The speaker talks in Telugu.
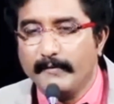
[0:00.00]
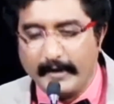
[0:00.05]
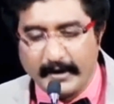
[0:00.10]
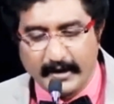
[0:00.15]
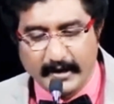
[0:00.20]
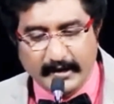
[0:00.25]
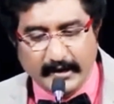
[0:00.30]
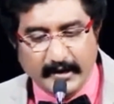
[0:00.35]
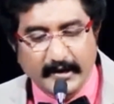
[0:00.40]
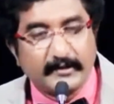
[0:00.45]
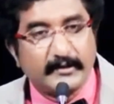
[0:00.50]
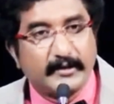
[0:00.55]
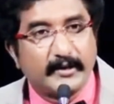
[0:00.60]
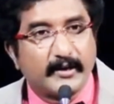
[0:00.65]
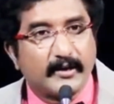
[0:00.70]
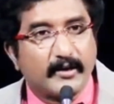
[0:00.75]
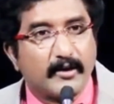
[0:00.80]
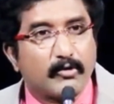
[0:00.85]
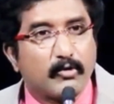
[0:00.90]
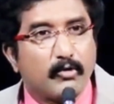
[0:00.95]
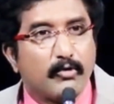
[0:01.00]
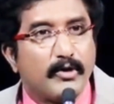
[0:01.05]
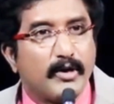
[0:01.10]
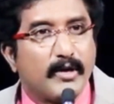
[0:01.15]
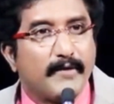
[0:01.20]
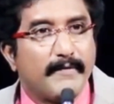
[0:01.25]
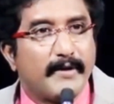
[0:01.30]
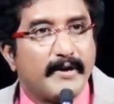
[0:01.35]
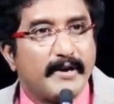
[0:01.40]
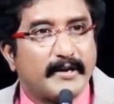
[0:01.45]
వెనక్కి
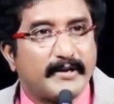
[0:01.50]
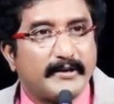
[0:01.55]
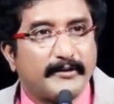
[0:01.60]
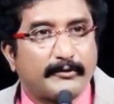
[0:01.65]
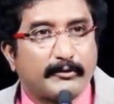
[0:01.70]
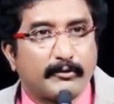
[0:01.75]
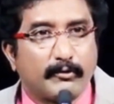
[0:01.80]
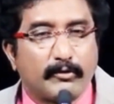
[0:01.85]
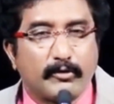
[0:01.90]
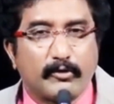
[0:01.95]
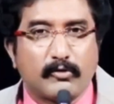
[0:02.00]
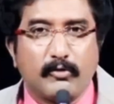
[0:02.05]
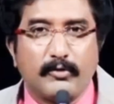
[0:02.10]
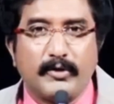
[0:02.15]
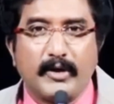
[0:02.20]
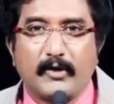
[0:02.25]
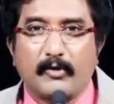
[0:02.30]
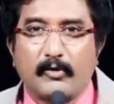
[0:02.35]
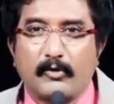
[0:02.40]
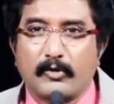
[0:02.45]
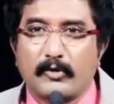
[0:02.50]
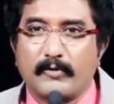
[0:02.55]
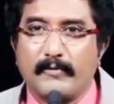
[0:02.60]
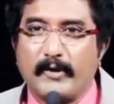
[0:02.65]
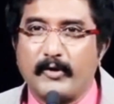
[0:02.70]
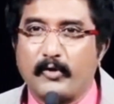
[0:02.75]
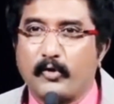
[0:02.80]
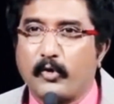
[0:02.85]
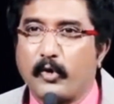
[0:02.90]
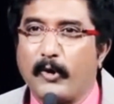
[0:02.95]
తిరగకుండా వెనక్కి చూడకుండా
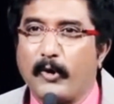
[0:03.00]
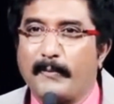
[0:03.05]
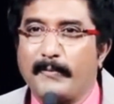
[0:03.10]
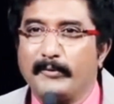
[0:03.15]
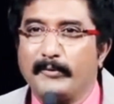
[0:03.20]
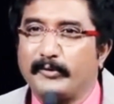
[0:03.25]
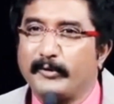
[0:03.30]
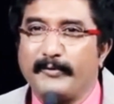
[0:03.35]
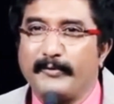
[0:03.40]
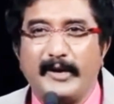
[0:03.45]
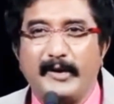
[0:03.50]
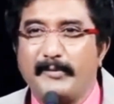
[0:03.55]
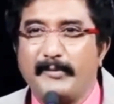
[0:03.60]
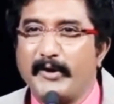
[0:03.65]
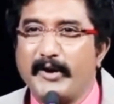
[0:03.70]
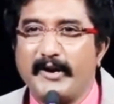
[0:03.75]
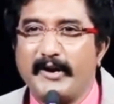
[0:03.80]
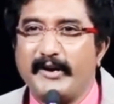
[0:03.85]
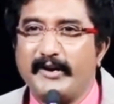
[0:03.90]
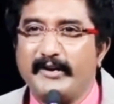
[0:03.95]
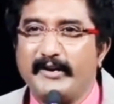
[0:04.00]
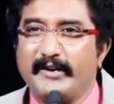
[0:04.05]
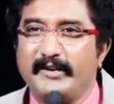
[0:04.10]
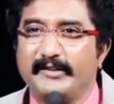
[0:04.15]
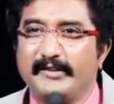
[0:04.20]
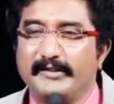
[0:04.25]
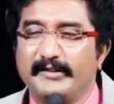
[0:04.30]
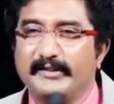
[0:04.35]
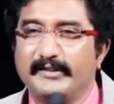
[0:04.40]
కుర్రవాడు కోపంతో వెళ్ళిపోయాడండి